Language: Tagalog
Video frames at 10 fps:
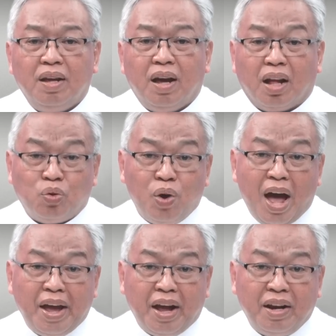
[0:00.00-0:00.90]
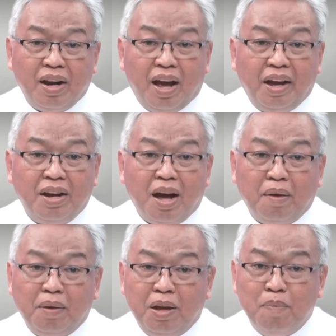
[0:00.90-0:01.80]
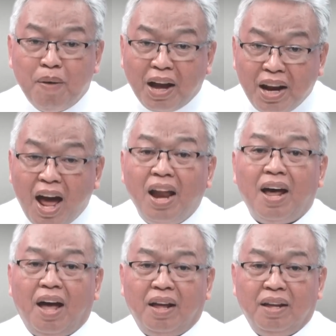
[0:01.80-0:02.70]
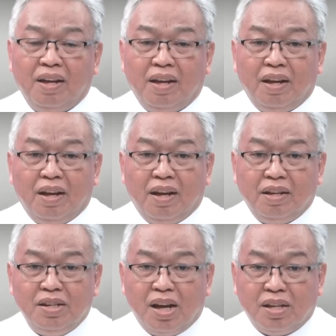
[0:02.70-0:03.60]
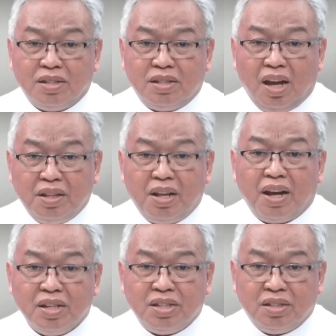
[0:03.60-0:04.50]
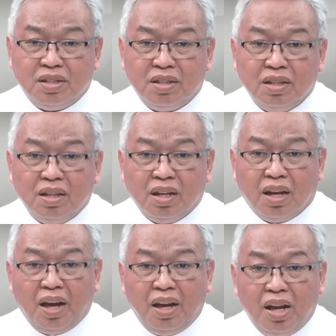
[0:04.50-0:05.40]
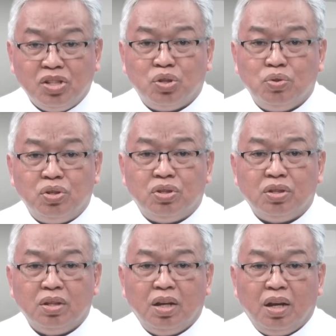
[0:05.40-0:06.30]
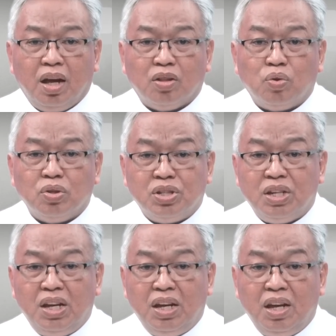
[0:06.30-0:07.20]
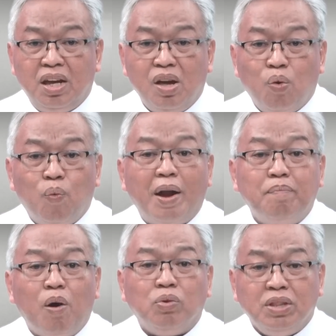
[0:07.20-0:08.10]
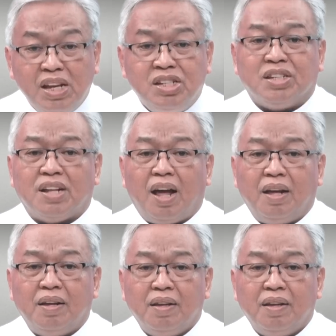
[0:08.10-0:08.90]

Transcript: Katunayan ay nang ipakilala niya si Andres kay Jesus, etong si Juan Bautista,